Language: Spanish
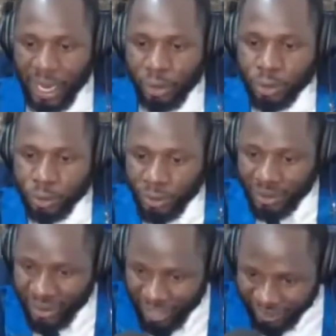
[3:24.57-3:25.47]
a las
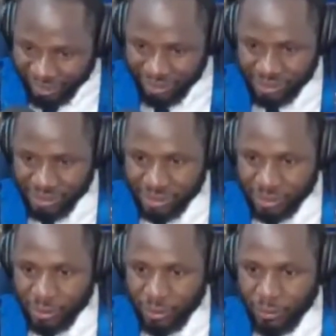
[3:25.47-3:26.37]
autoridades
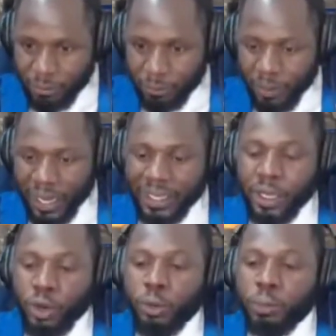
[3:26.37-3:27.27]
para
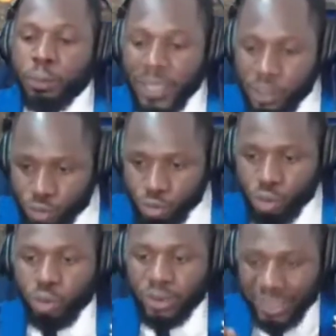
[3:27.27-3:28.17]
que cumplir
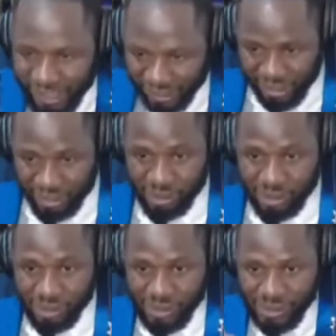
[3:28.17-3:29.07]
su condena,
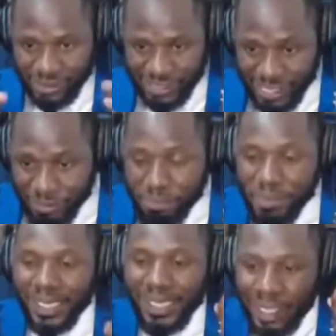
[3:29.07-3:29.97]

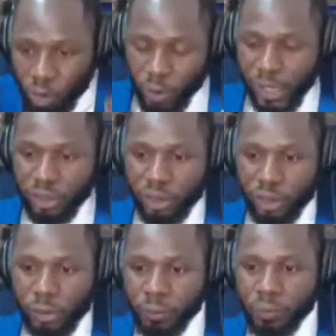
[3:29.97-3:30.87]
siempre y
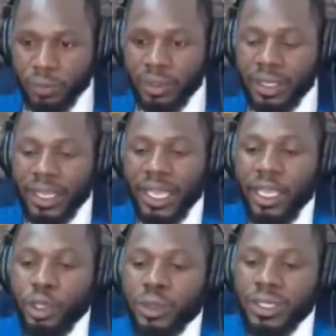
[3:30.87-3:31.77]
cuando
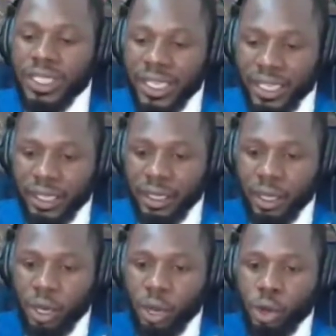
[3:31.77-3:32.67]
que ello tiene
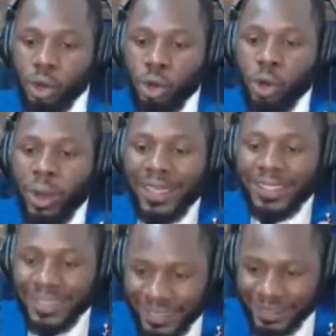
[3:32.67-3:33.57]
lo
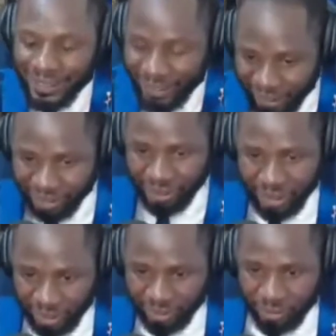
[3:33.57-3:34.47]

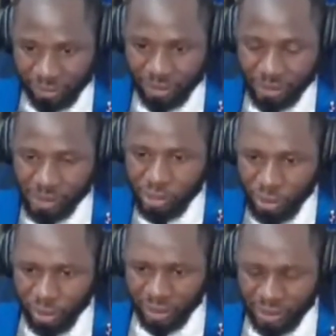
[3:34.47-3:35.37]
antecedente.
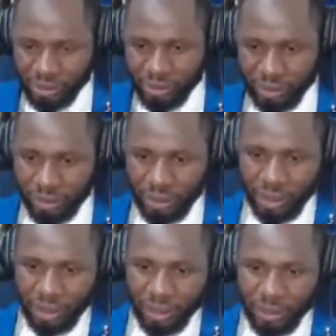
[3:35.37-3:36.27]
Señores,
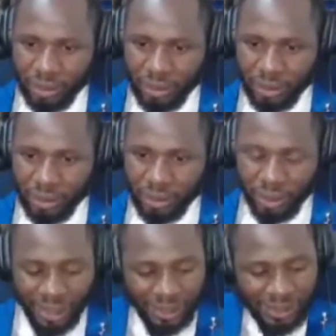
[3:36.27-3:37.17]

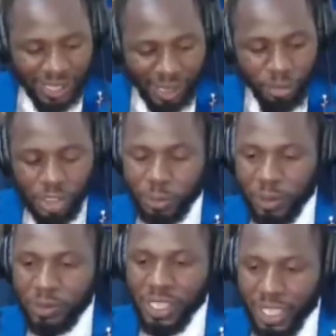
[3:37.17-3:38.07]

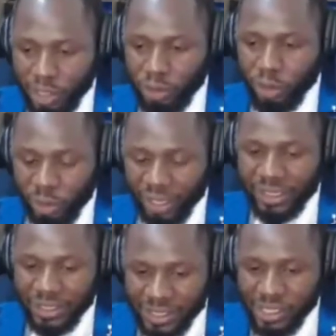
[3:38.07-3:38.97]
estamos viviendo
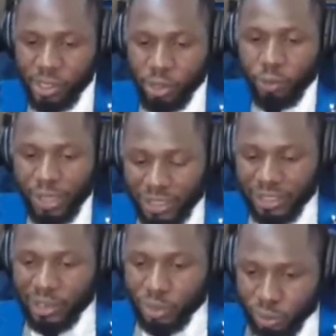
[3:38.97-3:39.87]
en el siglo
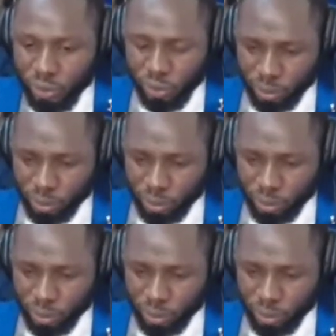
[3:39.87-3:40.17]
XXI.